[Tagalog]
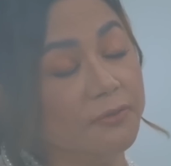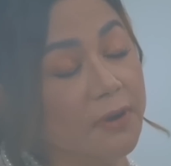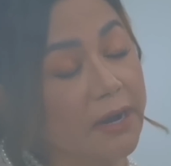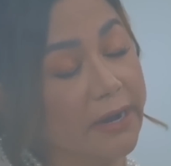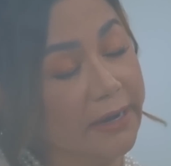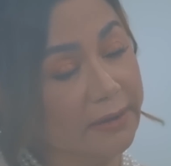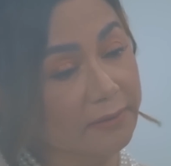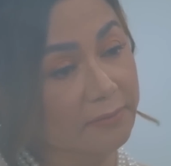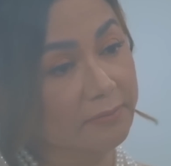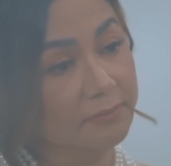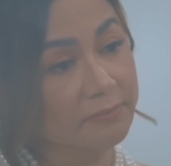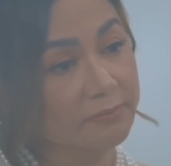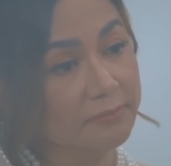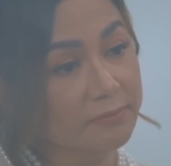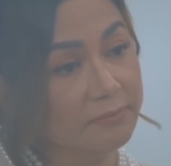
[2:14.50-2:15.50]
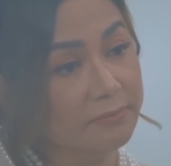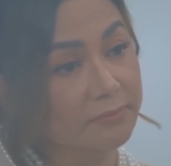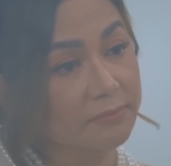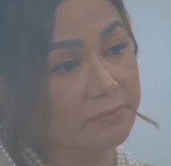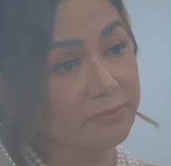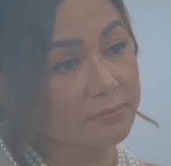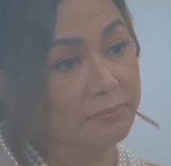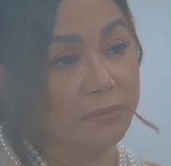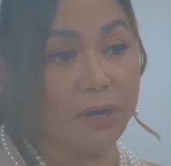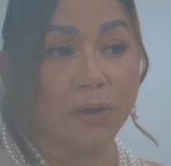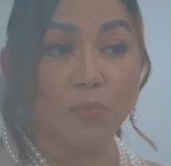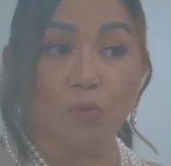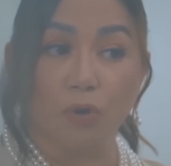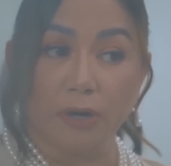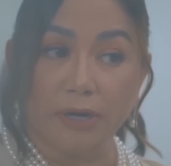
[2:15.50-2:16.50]
Fine.
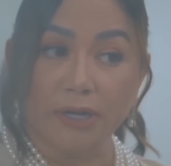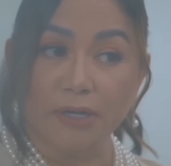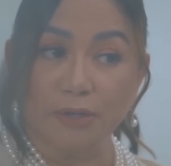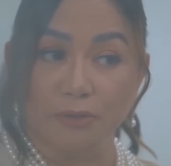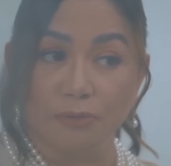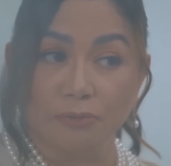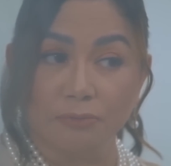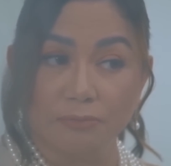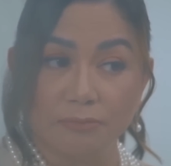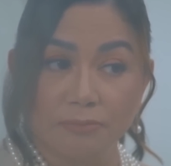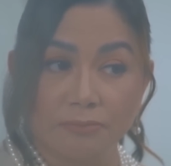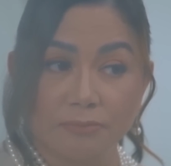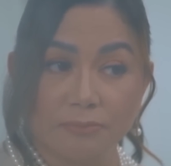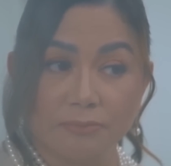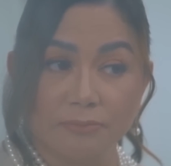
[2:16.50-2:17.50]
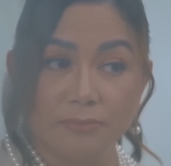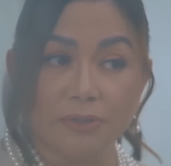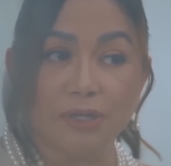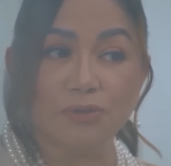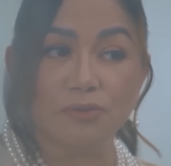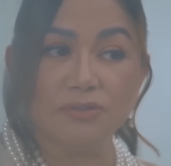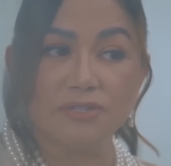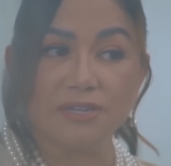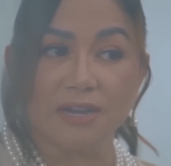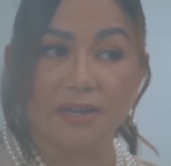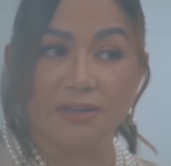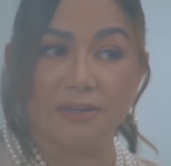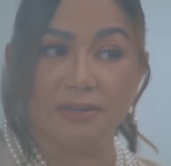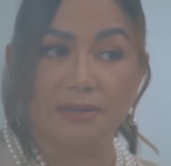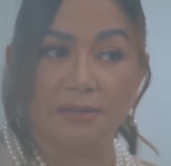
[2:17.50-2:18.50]
But I'm warning you, nandun si
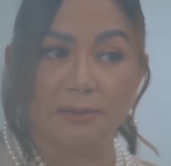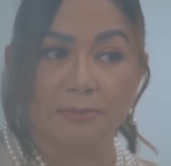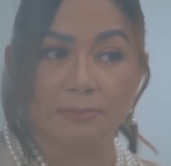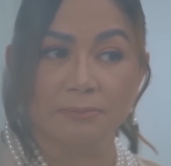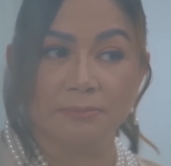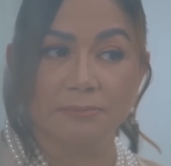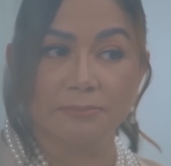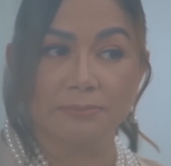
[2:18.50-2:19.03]
Annalyn.